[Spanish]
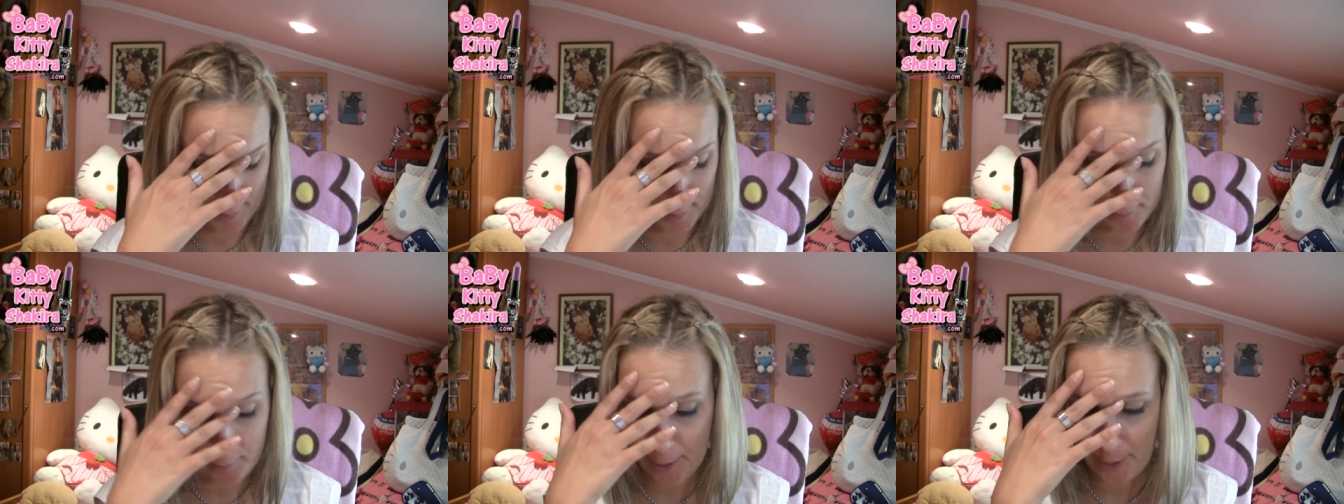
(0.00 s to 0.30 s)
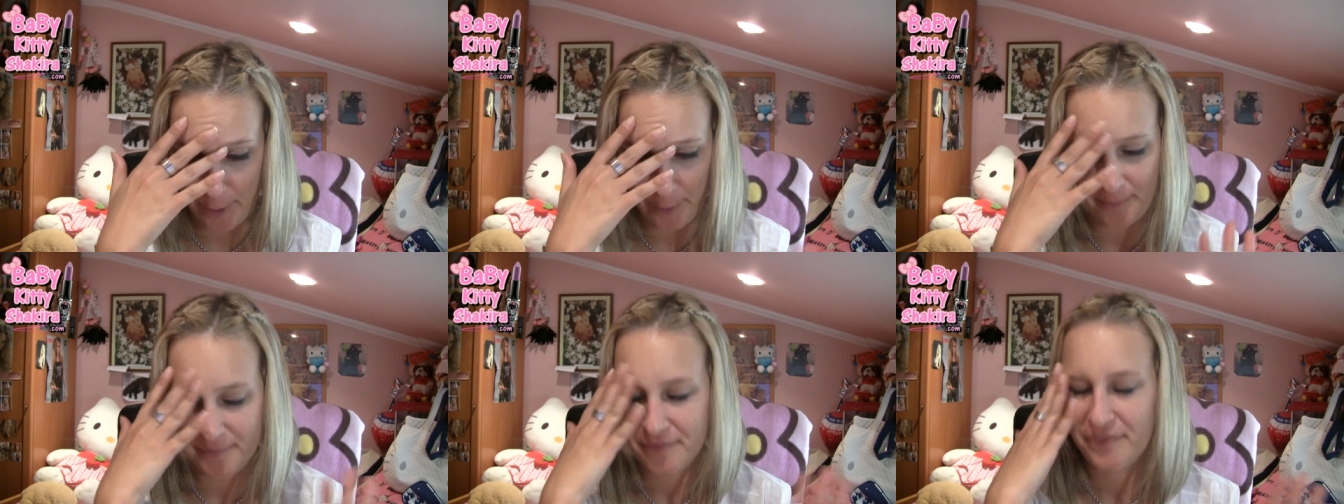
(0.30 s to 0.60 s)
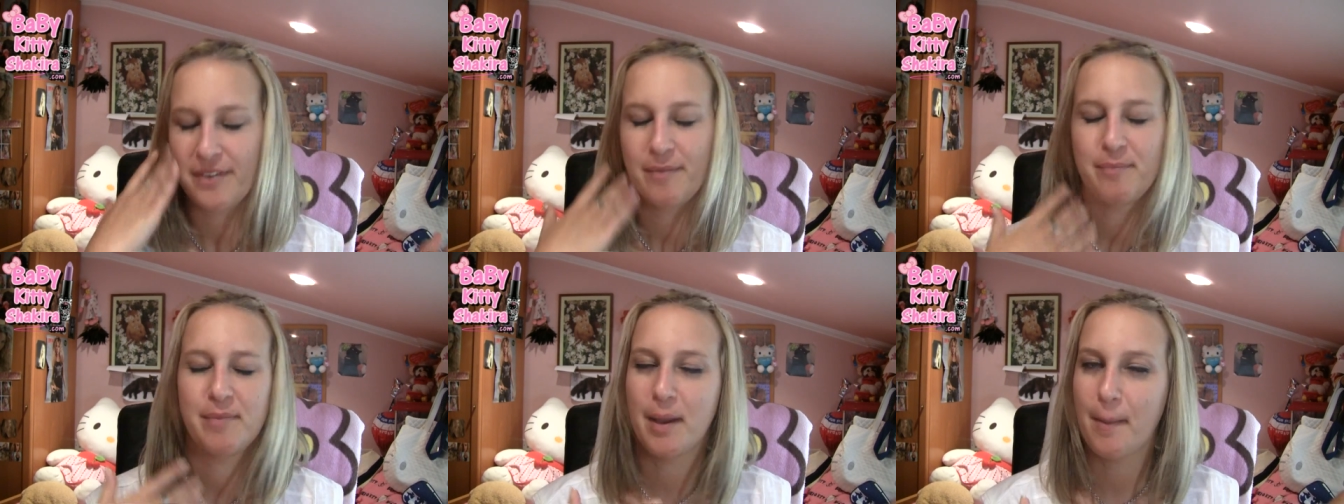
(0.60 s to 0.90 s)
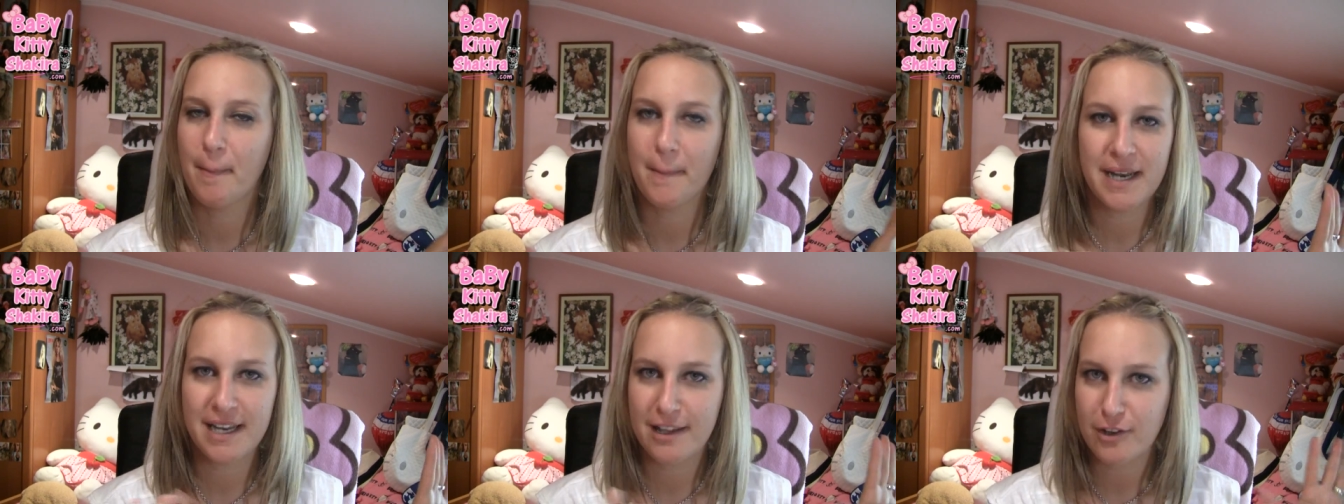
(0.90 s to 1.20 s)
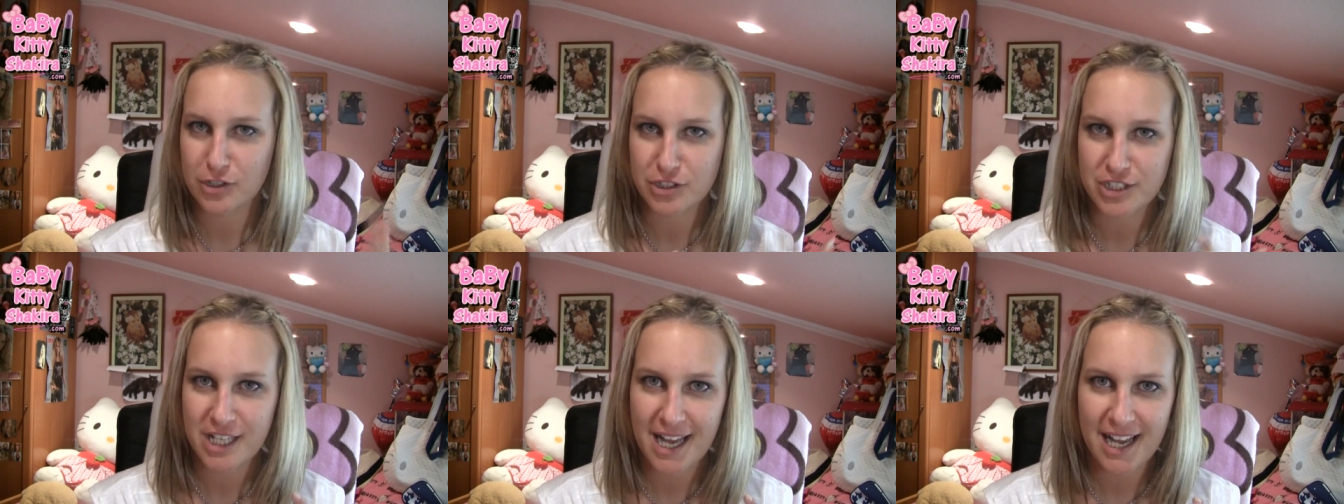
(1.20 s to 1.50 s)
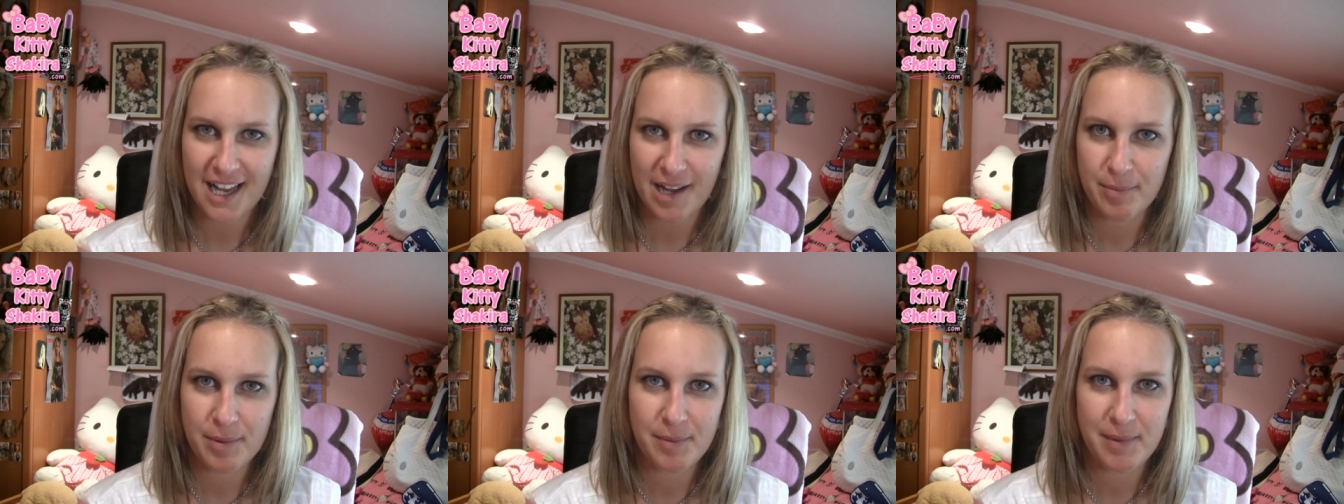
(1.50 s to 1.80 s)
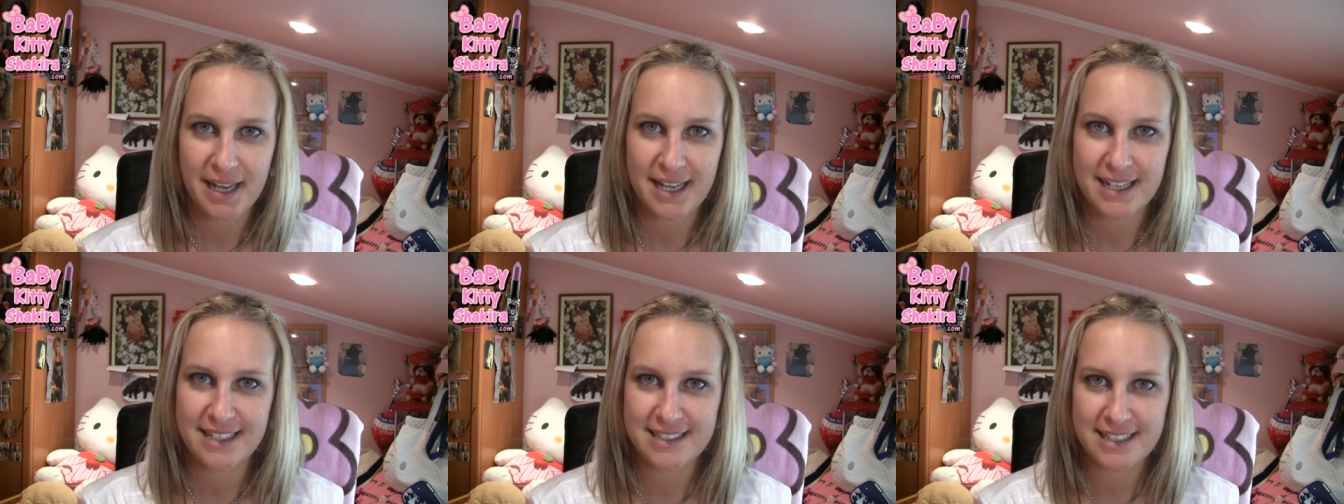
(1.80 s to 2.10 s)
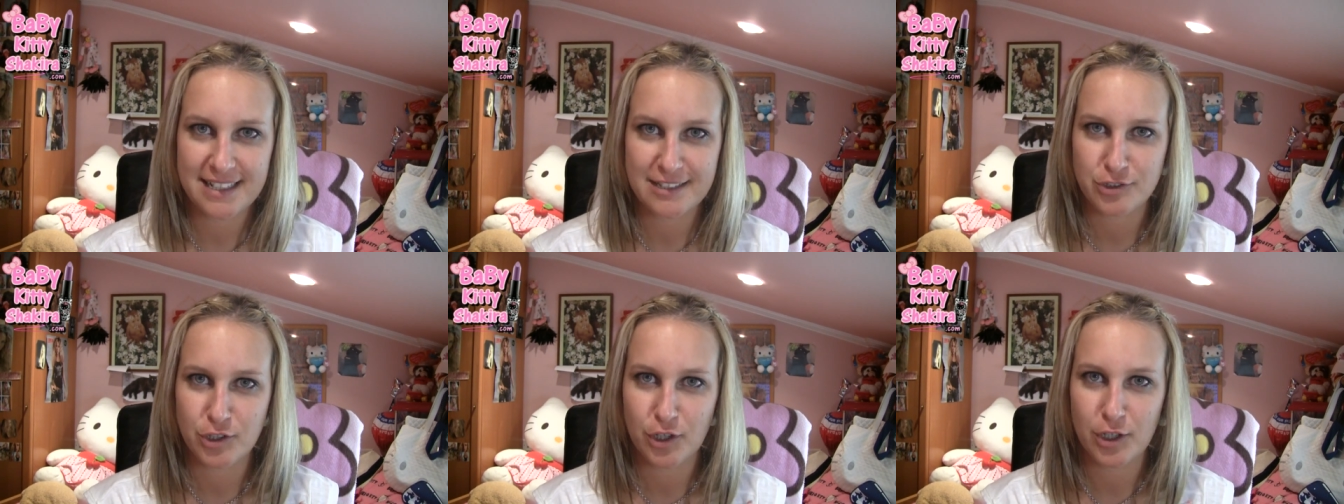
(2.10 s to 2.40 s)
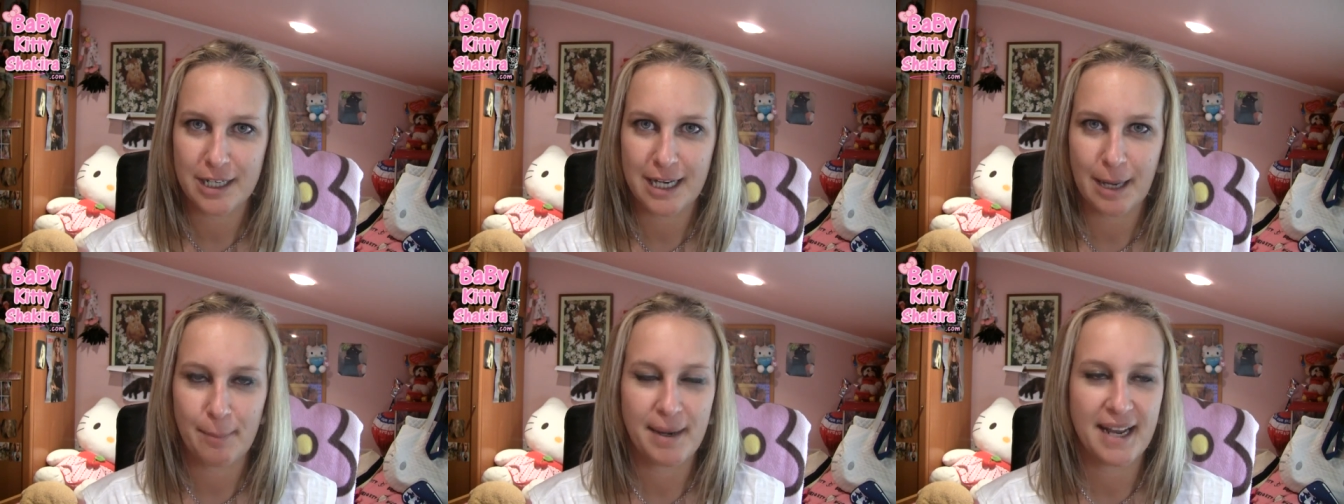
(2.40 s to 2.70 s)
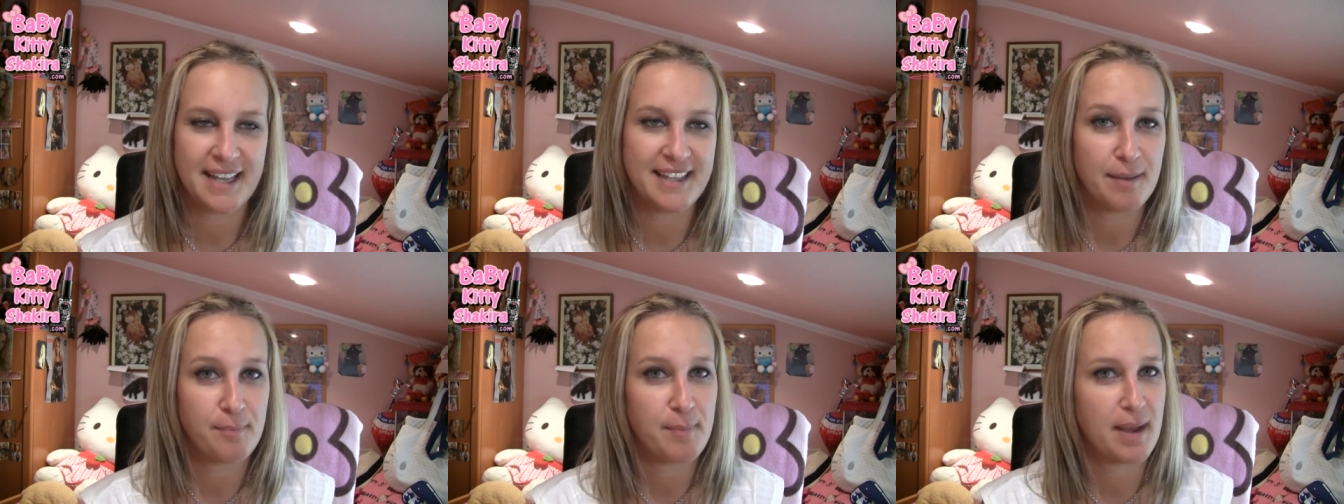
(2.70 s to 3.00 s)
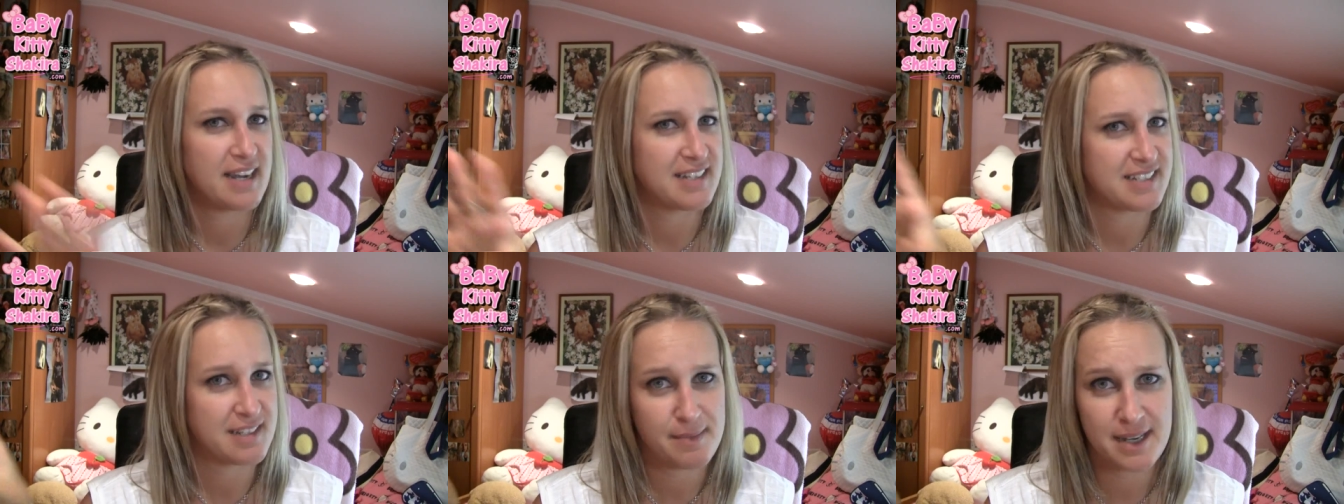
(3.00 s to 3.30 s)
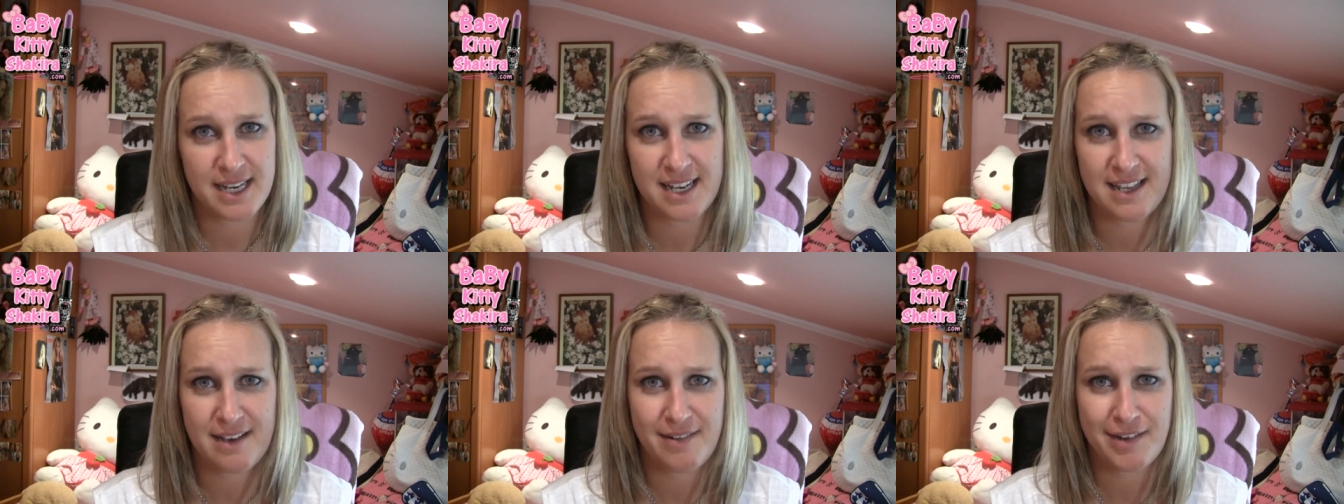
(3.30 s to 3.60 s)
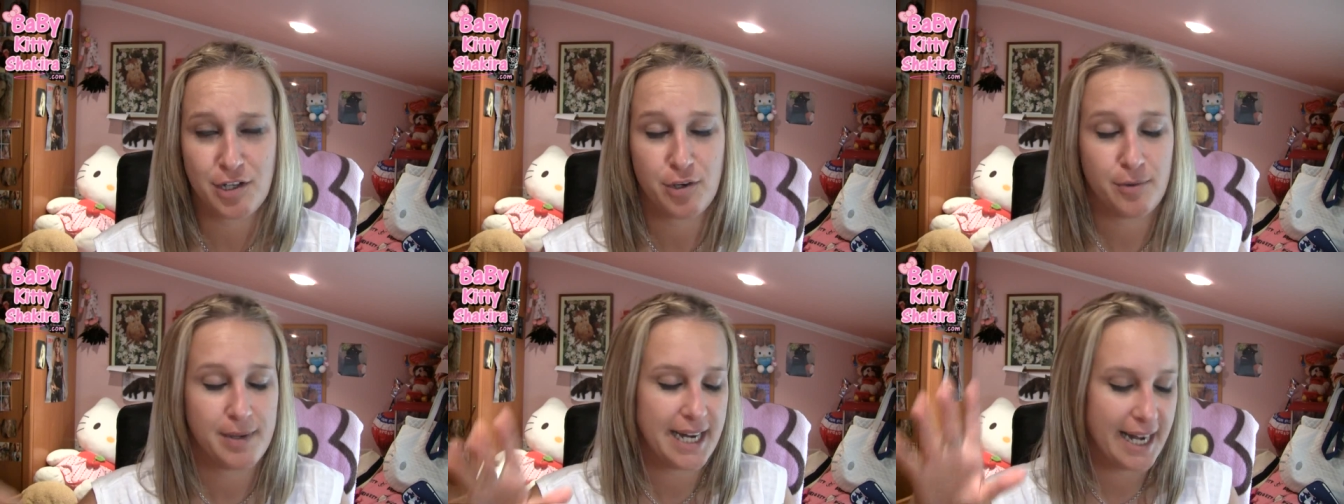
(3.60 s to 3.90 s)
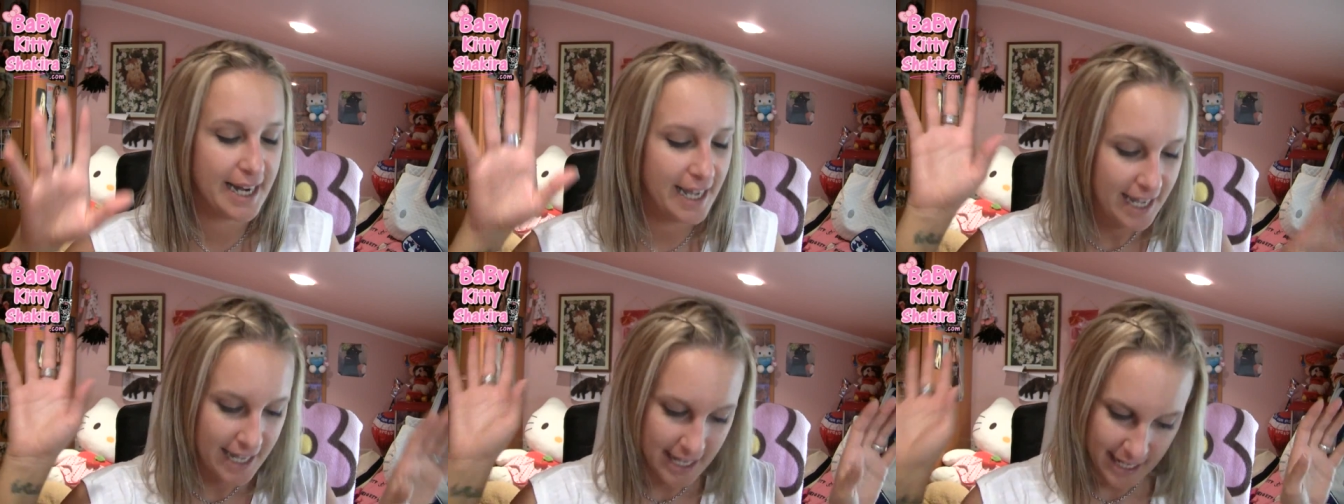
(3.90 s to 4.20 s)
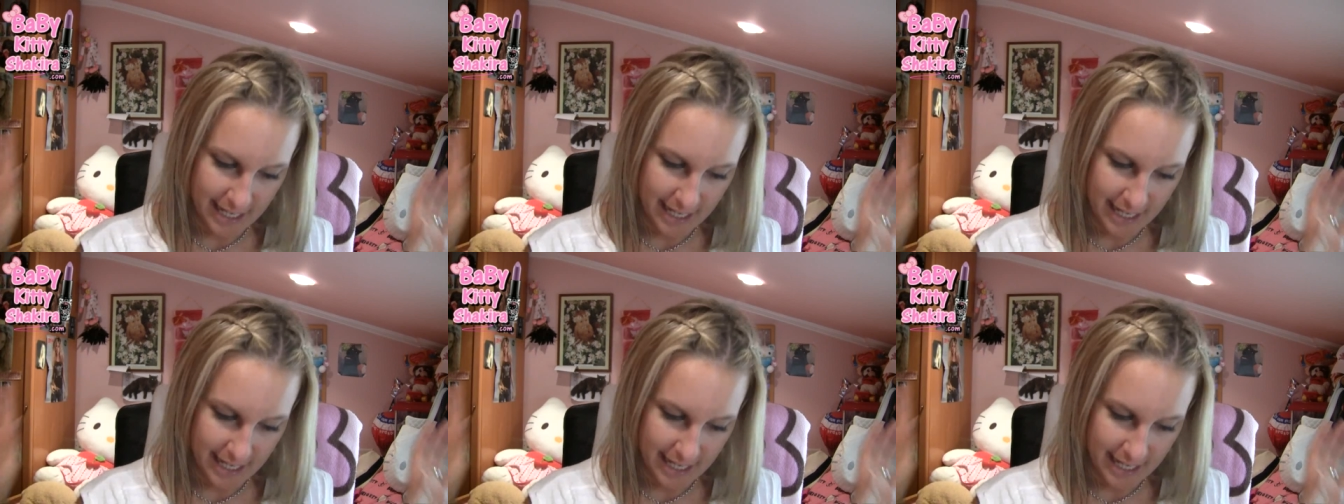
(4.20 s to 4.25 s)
Pero bueno, bienvenido sea, que a mí me encanta el sol y la playa y para la semana ya va a llover,